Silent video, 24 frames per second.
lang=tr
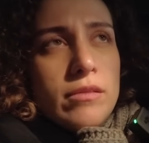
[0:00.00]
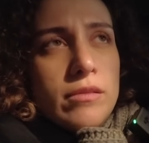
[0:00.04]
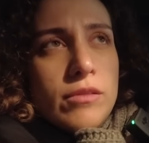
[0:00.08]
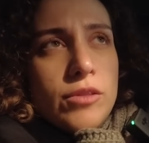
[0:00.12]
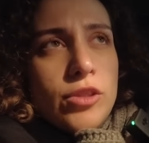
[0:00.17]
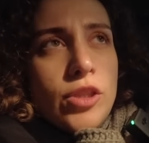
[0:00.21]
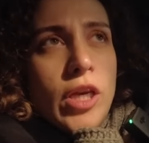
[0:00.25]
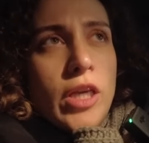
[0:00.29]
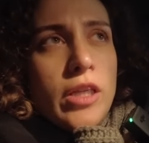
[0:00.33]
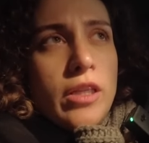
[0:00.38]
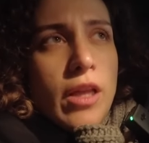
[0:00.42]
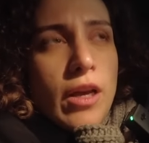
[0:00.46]

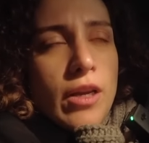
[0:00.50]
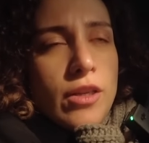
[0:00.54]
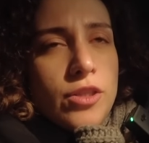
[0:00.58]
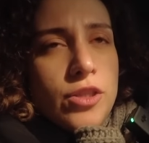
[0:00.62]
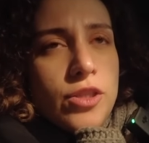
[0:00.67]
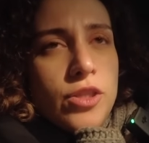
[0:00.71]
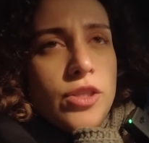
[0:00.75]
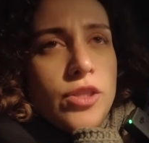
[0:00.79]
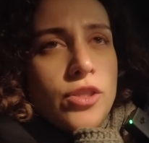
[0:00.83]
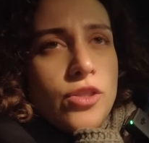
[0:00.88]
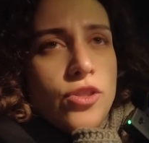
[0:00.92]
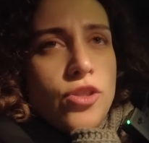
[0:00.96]
şeyden
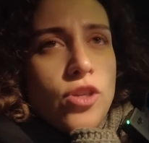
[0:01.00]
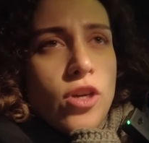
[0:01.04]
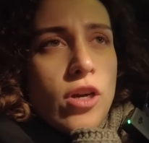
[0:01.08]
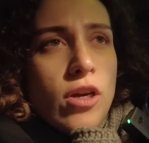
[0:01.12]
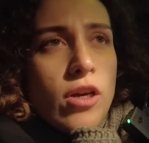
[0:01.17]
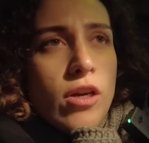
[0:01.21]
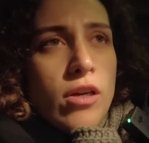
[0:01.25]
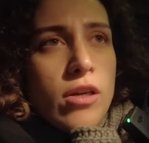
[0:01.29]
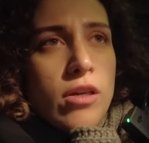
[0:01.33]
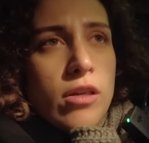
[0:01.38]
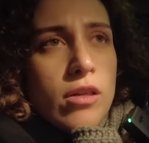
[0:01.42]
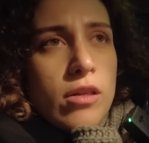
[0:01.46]

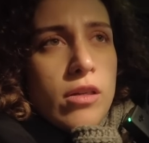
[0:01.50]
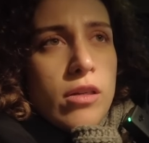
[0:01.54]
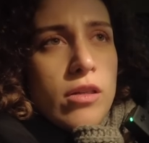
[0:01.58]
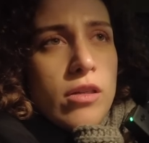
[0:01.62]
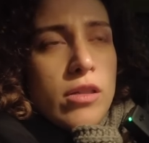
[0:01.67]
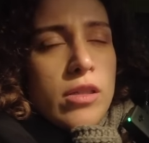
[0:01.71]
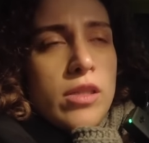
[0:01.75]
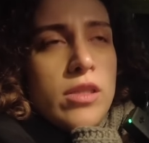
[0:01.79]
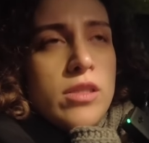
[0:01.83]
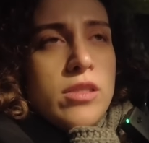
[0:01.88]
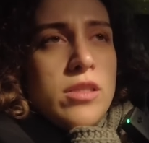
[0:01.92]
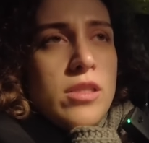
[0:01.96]
çıkınca
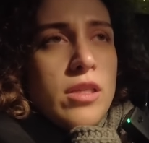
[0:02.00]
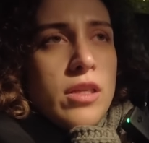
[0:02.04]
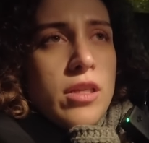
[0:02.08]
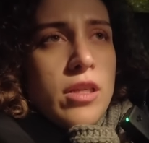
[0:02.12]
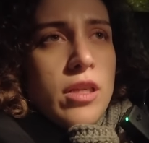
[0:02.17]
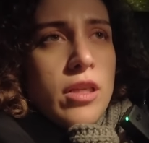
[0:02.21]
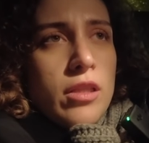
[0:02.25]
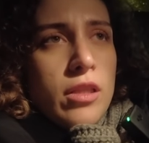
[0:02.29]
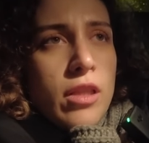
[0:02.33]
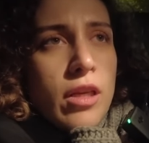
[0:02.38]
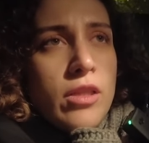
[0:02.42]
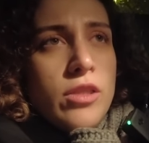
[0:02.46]
kızların
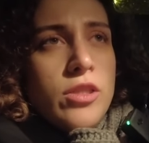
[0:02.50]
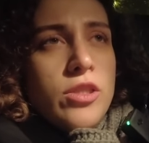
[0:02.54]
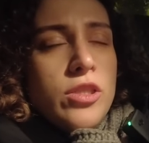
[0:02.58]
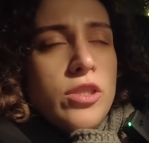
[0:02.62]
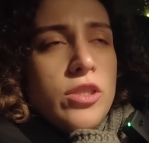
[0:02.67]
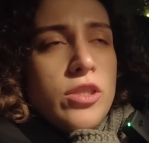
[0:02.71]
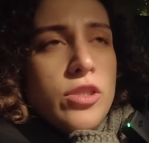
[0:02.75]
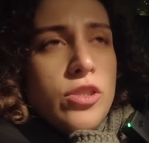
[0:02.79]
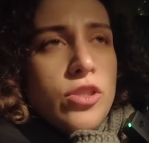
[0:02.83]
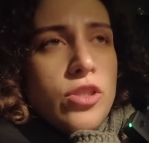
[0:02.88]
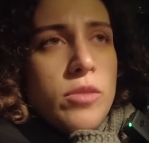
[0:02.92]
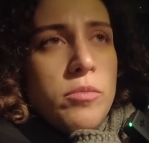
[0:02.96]
yanından
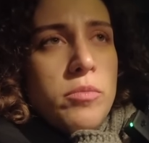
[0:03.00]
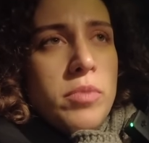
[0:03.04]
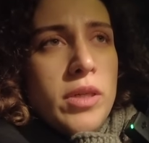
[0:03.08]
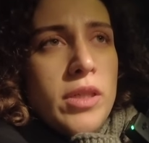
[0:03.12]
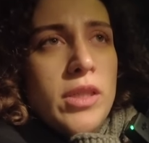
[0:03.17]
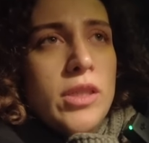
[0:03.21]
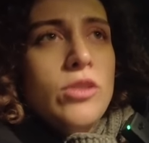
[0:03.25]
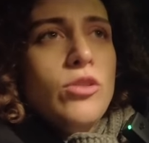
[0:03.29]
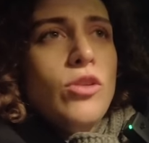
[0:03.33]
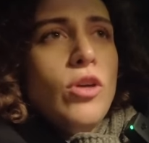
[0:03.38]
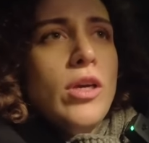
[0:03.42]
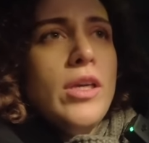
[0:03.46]
çıkınca
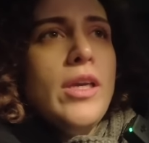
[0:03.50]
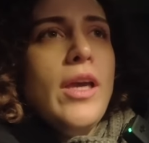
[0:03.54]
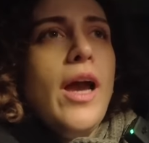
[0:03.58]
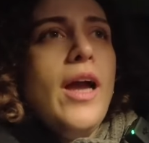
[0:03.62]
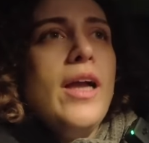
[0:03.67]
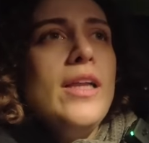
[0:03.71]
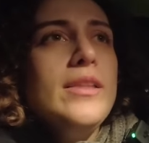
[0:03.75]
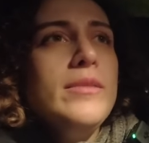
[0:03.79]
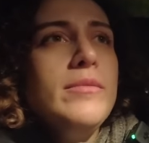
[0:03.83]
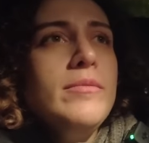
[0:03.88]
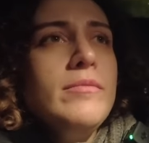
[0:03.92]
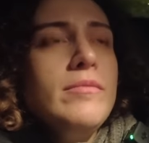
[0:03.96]
Bakırköy'e
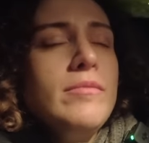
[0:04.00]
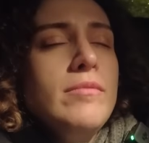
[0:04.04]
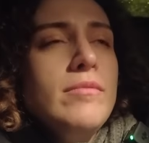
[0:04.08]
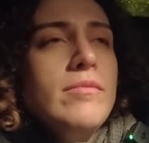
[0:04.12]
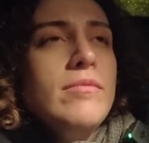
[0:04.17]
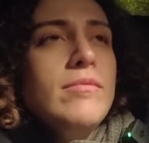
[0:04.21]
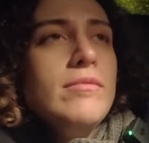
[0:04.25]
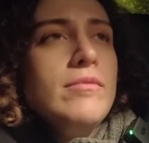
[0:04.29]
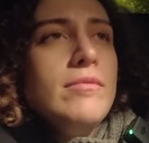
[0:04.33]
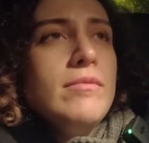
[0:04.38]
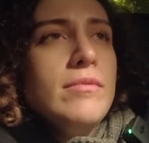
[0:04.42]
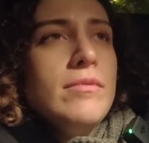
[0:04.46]
geldim.
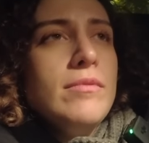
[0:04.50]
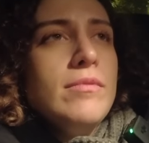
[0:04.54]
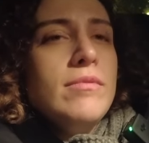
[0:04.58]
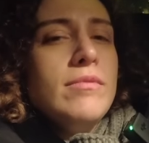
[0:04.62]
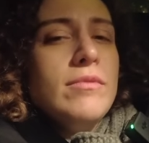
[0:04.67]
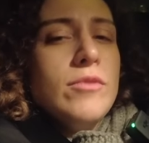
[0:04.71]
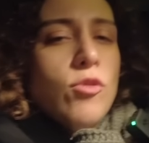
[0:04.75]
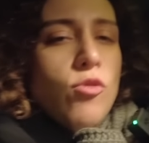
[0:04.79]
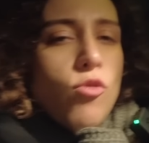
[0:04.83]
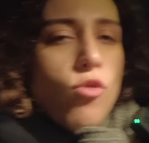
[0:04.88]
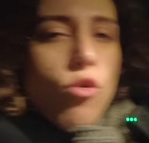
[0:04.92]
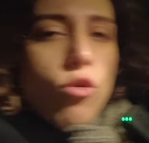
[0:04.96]

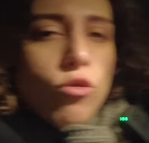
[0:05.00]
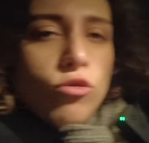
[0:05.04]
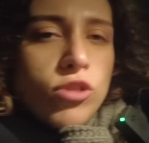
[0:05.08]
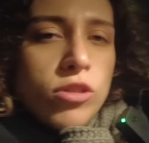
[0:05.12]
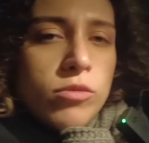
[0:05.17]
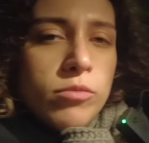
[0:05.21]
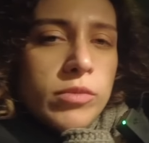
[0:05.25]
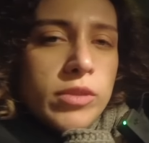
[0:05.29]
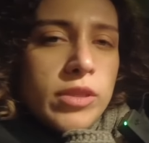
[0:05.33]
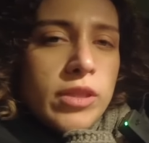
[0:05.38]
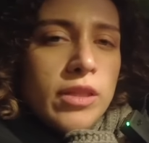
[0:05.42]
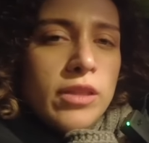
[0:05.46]

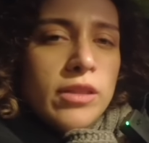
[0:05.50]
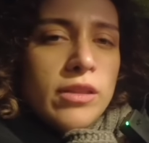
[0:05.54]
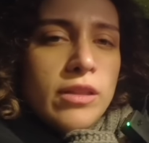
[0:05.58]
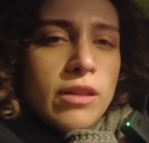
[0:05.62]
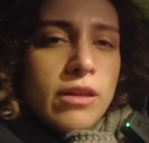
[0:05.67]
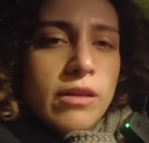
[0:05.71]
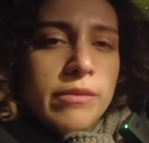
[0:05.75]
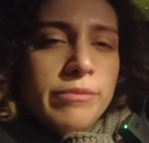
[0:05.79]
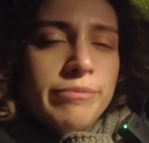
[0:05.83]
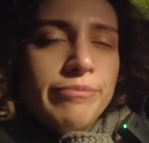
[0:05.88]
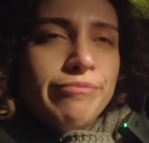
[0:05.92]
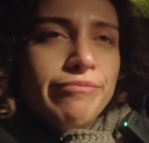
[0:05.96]
Kocamın
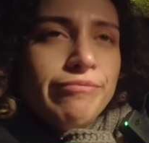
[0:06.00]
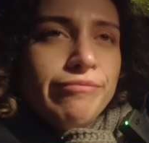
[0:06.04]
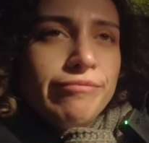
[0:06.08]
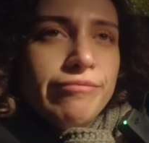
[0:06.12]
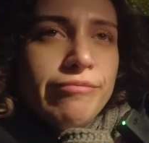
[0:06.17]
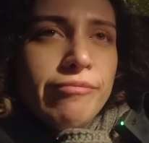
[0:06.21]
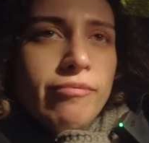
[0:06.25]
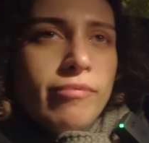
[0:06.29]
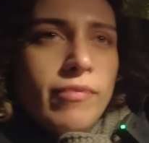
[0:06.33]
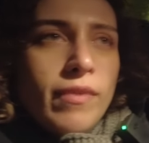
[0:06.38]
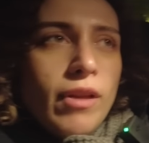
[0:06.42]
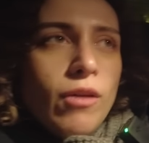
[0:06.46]
yanına.
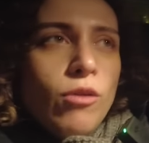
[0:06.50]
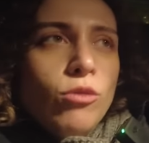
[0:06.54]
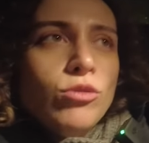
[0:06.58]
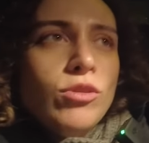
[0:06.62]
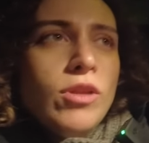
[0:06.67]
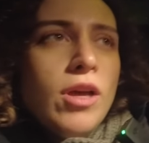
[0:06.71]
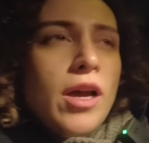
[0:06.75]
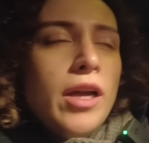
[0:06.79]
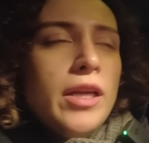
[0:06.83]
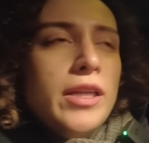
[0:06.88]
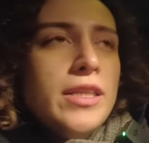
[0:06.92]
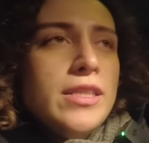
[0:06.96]
Onun
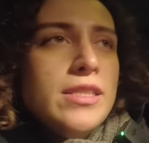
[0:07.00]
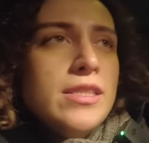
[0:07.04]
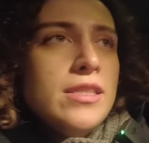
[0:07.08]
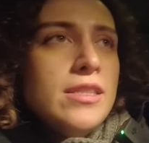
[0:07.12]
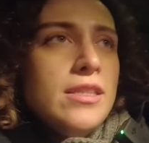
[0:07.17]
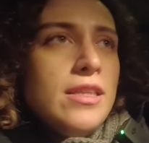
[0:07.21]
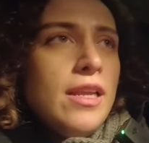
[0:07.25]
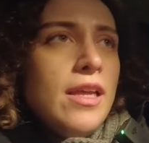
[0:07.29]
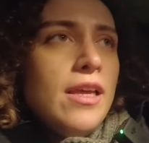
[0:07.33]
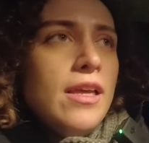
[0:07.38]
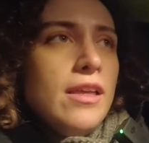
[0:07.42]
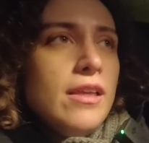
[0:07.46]

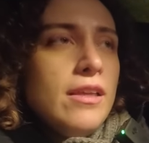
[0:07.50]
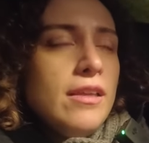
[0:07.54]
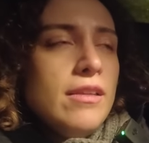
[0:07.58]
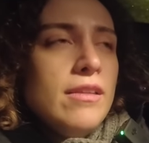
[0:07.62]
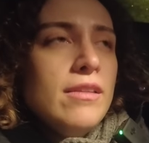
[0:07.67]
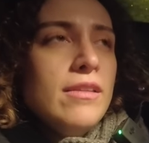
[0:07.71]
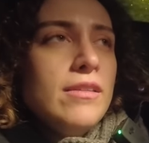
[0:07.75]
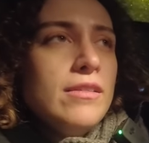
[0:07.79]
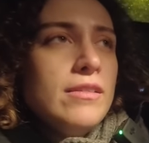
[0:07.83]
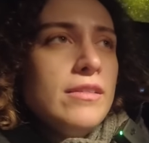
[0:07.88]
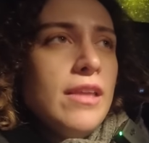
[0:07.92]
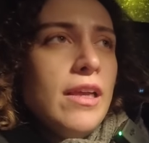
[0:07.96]
ailesiyle
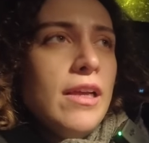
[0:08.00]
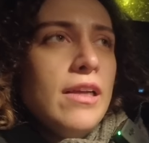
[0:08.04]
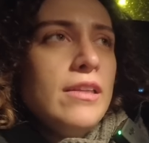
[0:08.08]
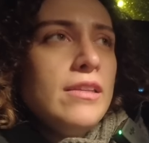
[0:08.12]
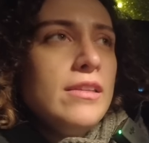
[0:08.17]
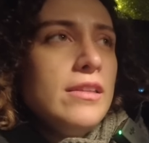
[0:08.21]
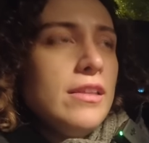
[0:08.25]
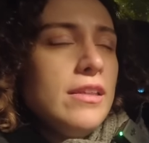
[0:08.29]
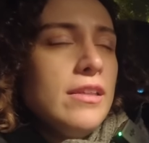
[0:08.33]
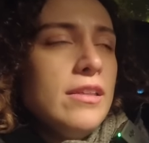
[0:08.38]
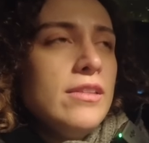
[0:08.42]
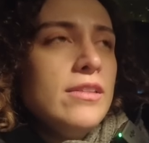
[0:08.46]

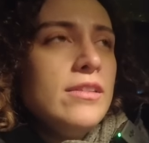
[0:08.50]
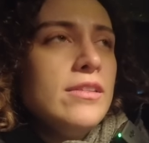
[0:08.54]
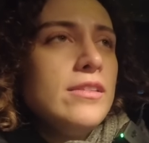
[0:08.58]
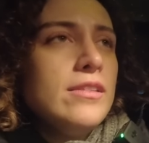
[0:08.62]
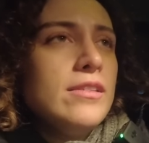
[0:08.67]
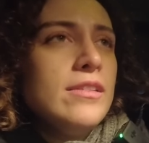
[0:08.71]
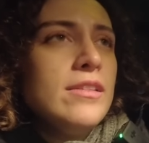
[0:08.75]
takıldık.